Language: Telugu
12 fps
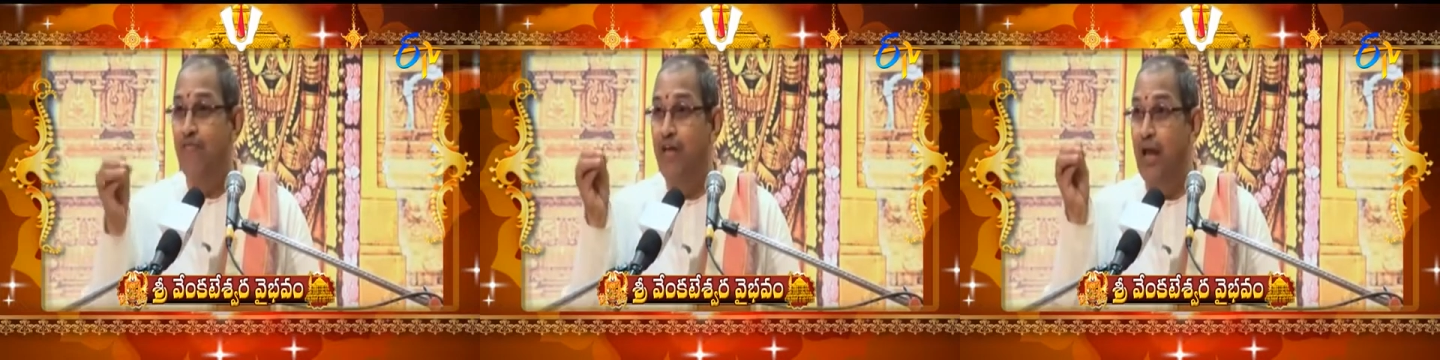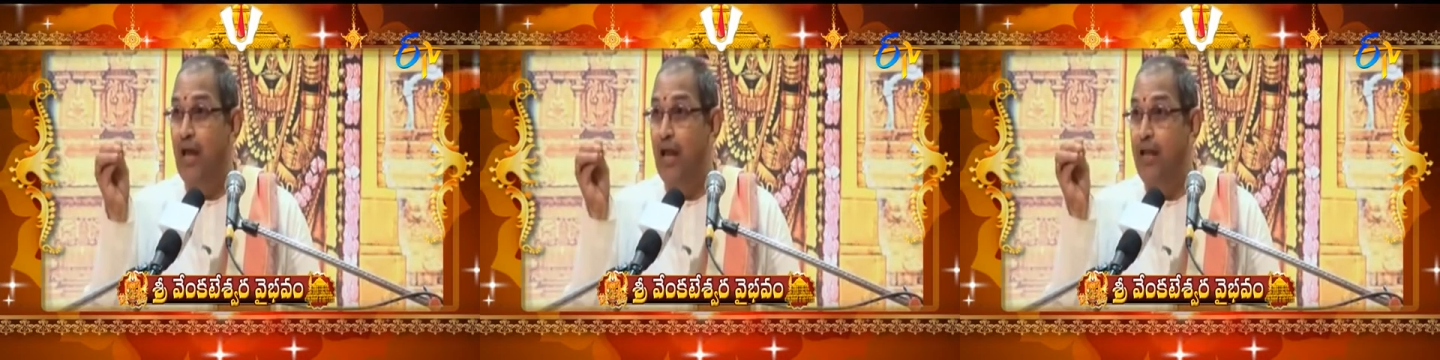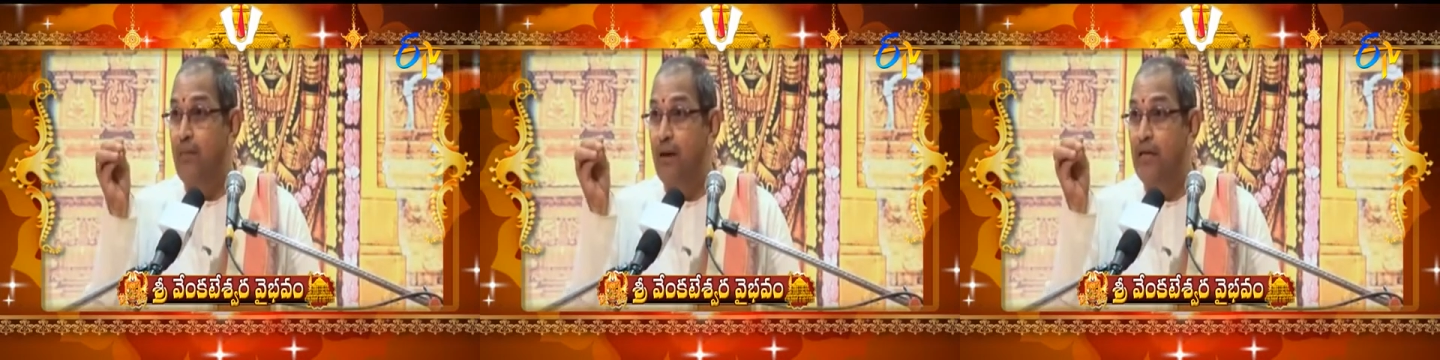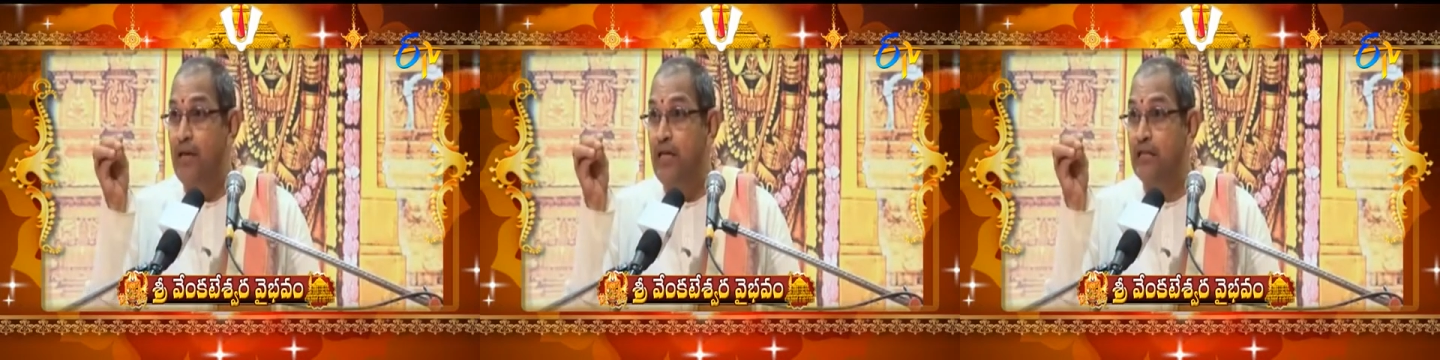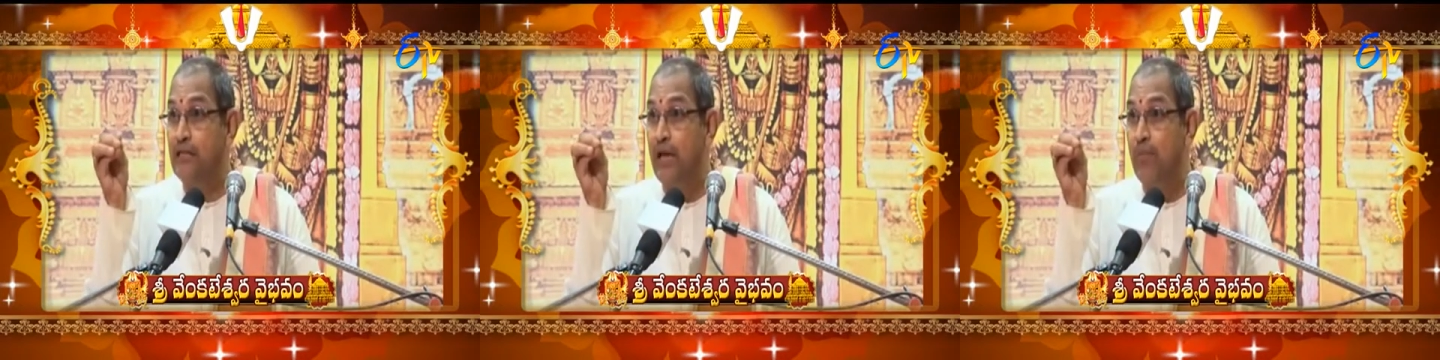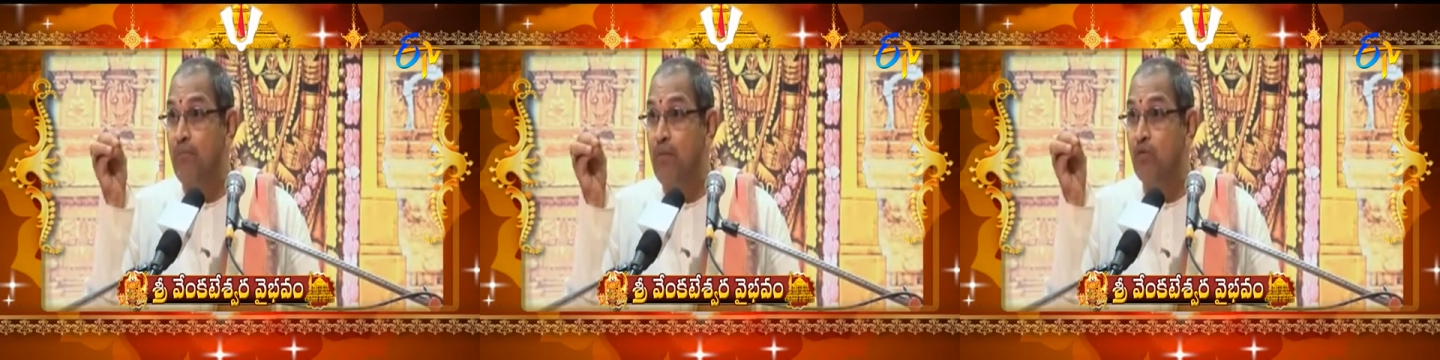వీళ్ళకి మళ్ళీ
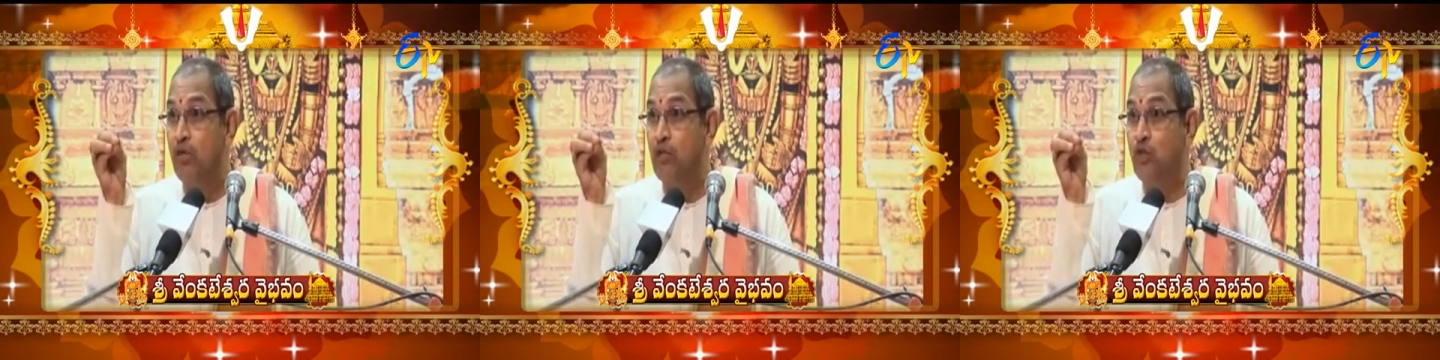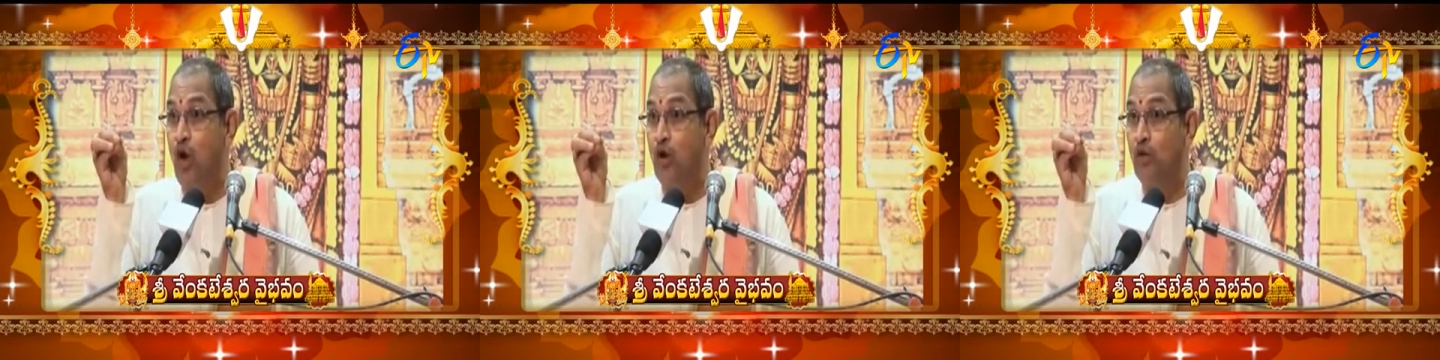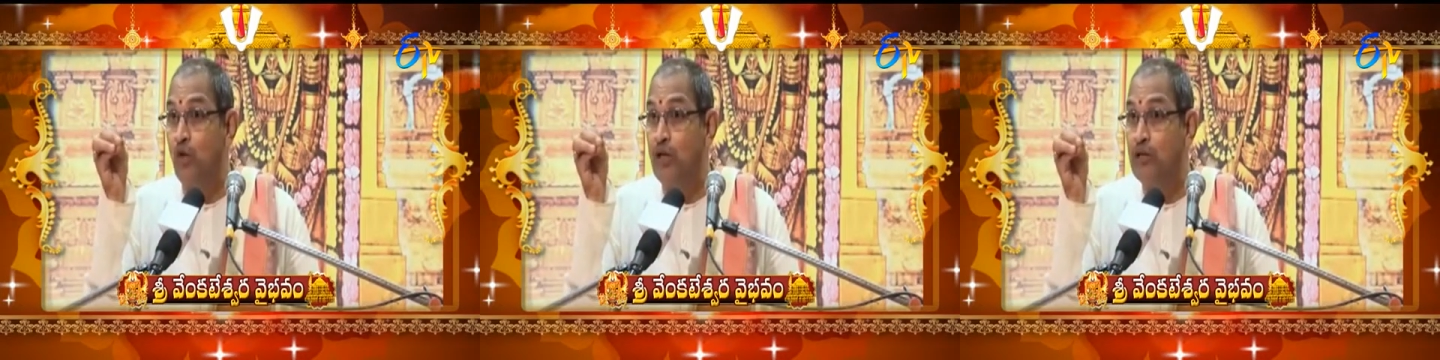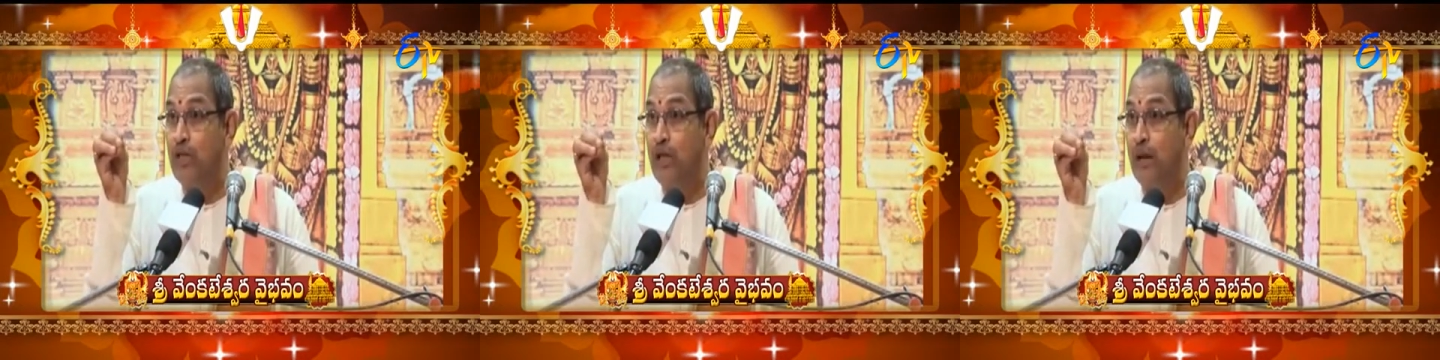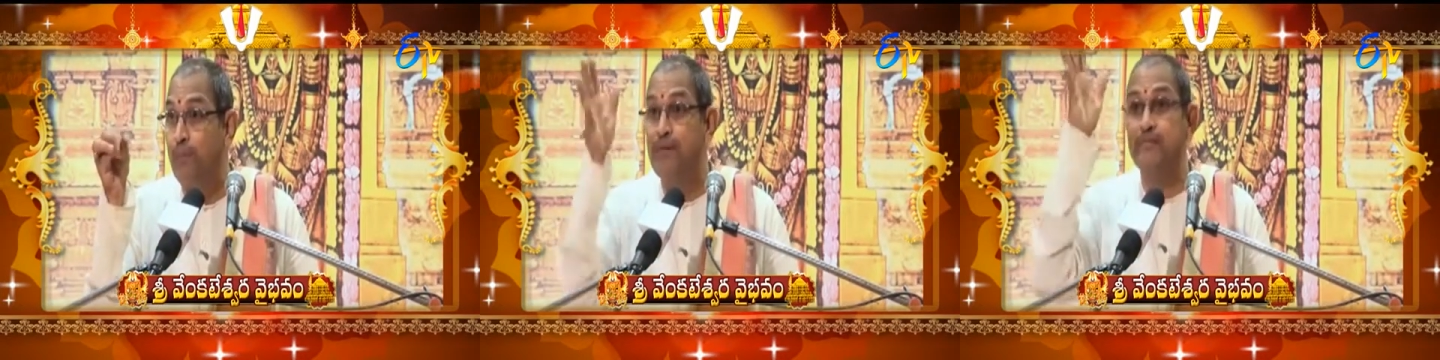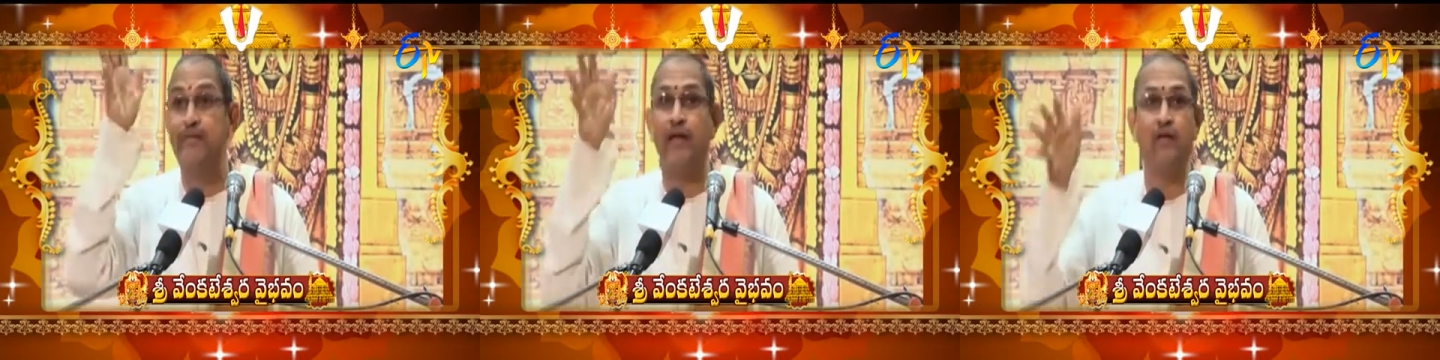ధర్మమునందు అనురక్తి
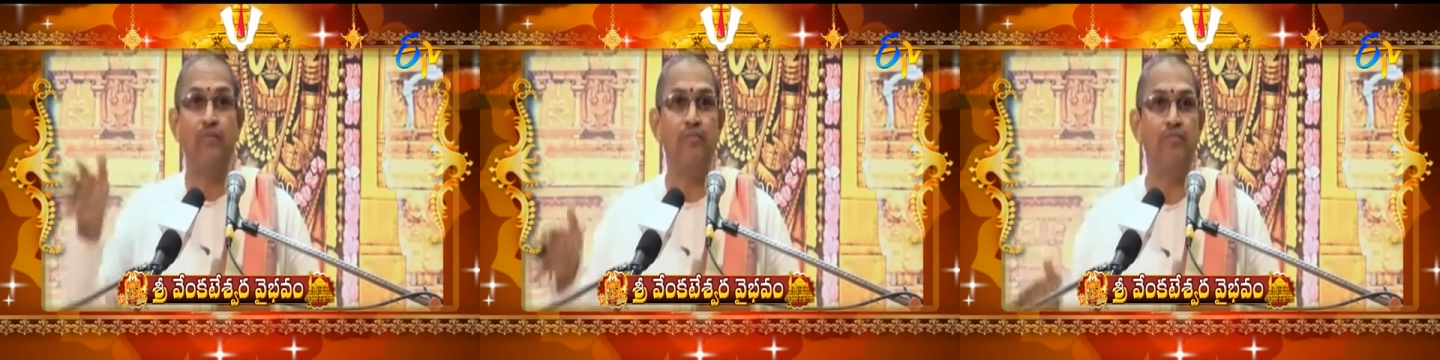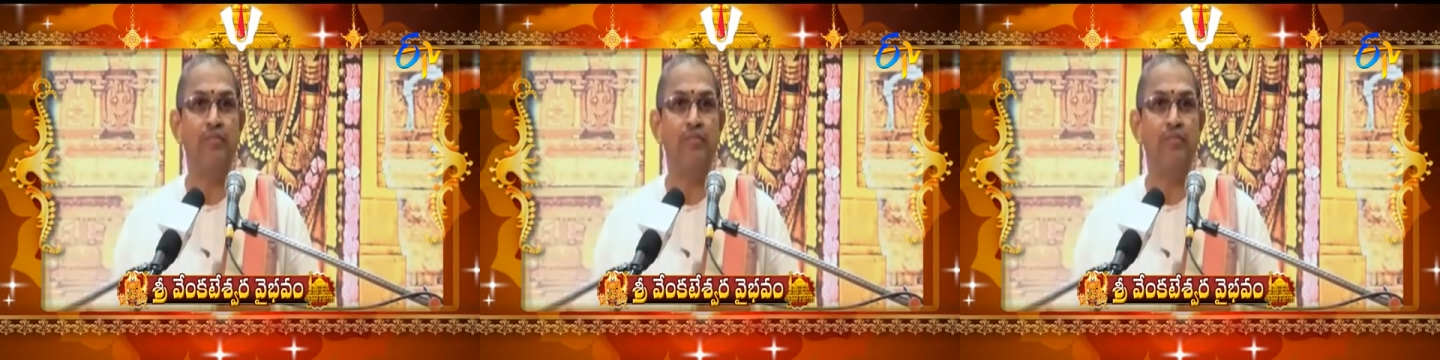కల్పిస్తాను